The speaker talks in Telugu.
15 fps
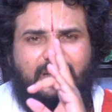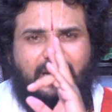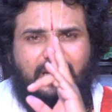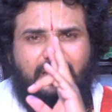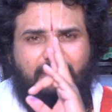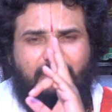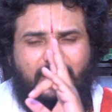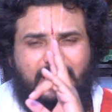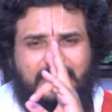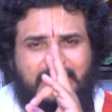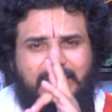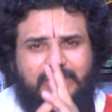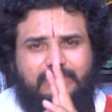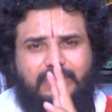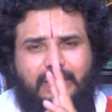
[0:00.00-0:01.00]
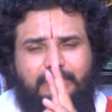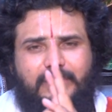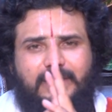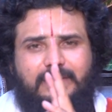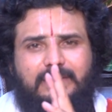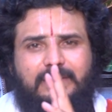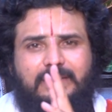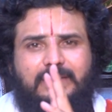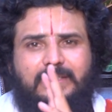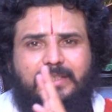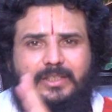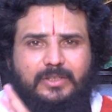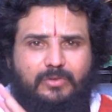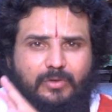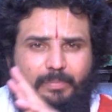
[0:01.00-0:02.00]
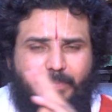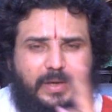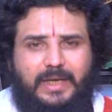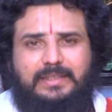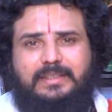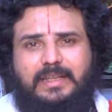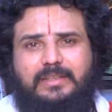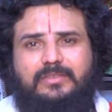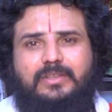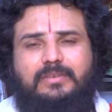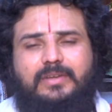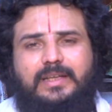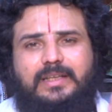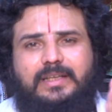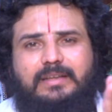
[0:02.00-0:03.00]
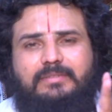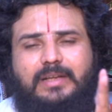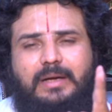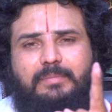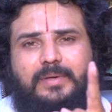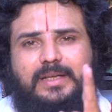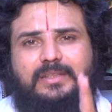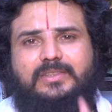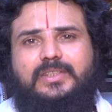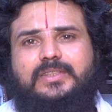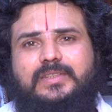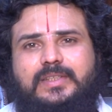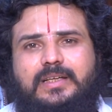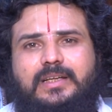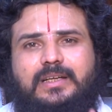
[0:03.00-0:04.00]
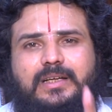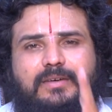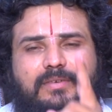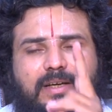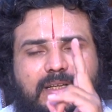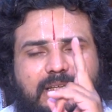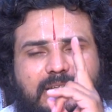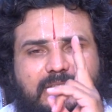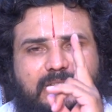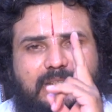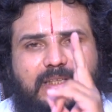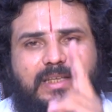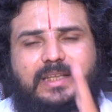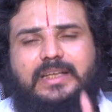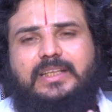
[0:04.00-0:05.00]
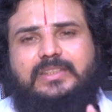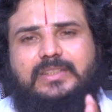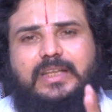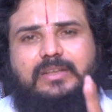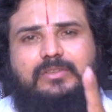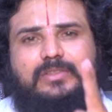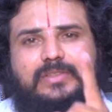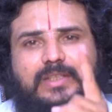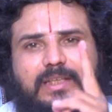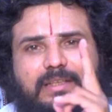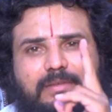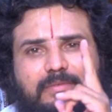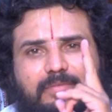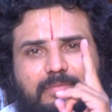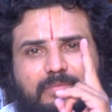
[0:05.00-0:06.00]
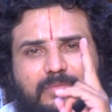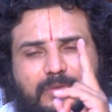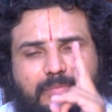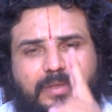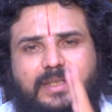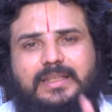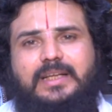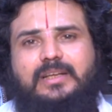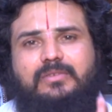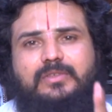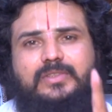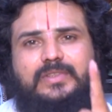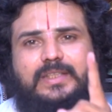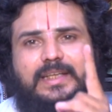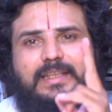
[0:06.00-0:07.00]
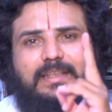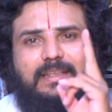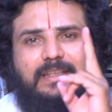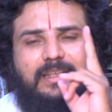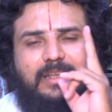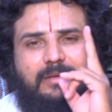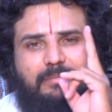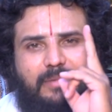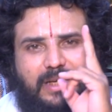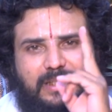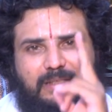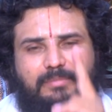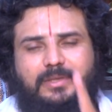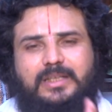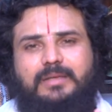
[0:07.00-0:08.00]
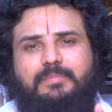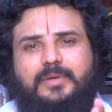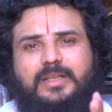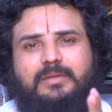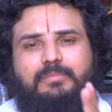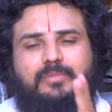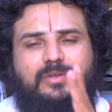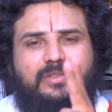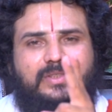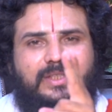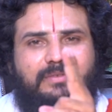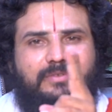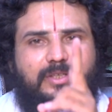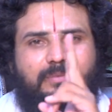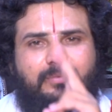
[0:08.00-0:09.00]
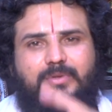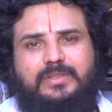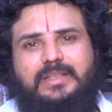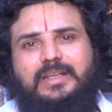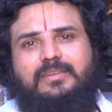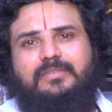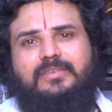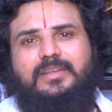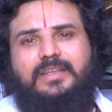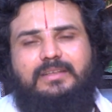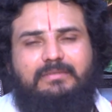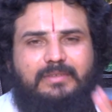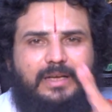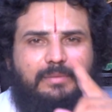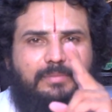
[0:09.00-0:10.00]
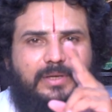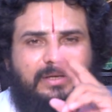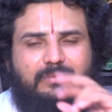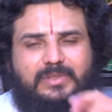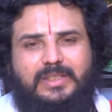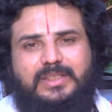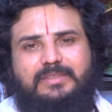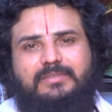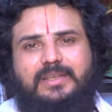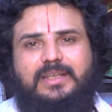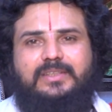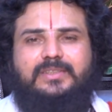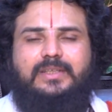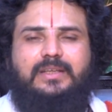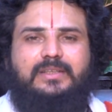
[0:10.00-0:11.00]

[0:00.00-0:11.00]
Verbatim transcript: కానీ భాగ్యస్వామి ఇంకో పార్ట్నర్తో ఎవరైనా వ్యాపారం చేస్తే కనుక వాడికి ఖచ్చితంగా నష్టాలు వస్తాయి విభేదాలు వస్తాయి మాట మాట పట్టింపులు వస్తే విడిపోతారు వ్యాపారం సజీవంగా